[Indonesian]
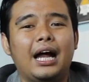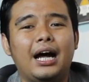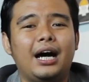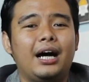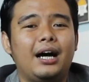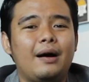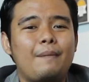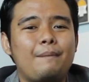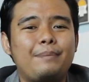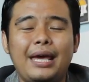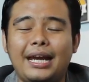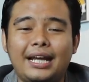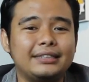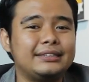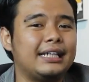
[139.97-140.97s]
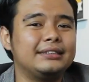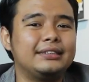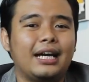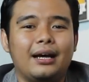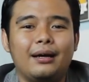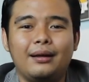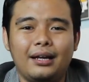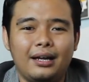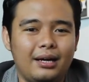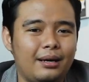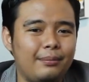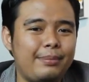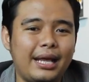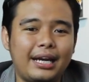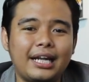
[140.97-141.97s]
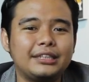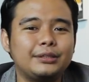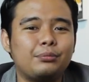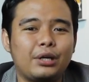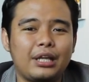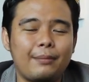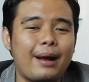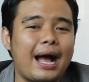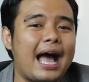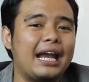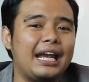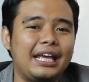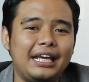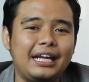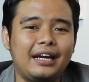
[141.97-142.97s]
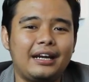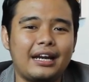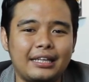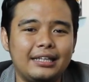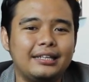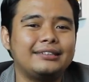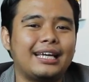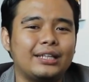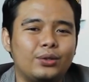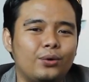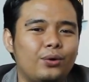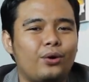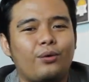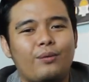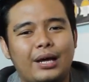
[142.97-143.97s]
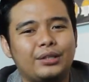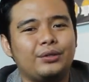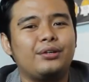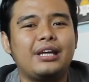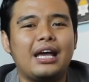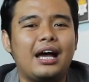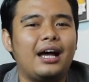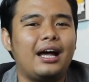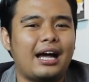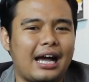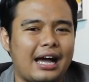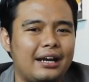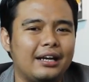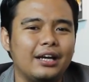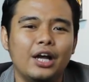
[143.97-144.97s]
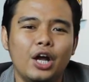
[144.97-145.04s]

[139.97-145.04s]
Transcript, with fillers: uh, biarkan saja, uh, biarkan semuanya mengalir. Nanti satu kurun waktu dia akan